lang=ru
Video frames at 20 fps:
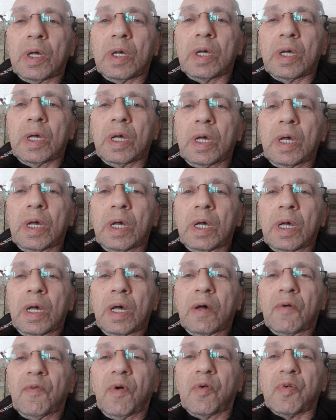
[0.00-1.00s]
и
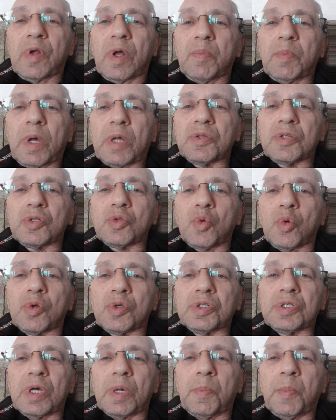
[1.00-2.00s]
во время
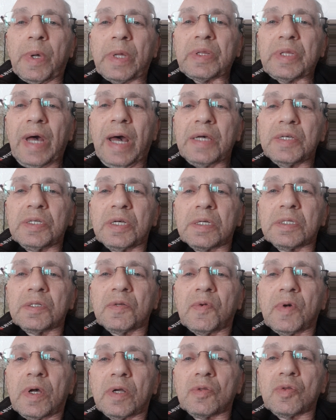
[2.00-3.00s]
экскурсии по
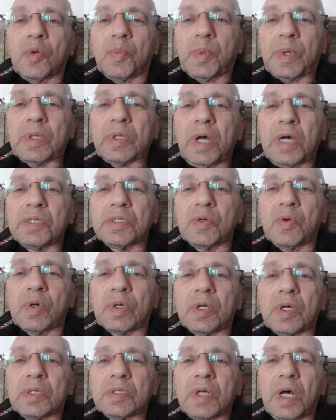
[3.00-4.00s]
Кайзерсверту,
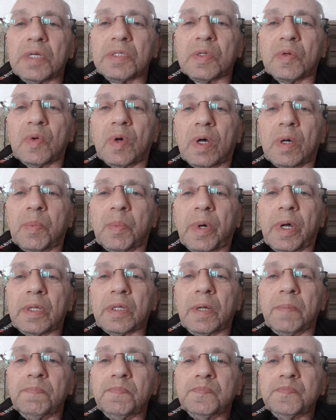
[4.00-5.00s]
показывая, рассказывая об
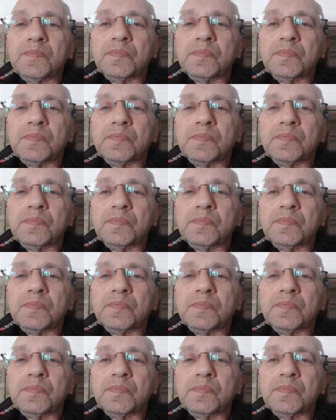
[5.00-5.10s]
этом.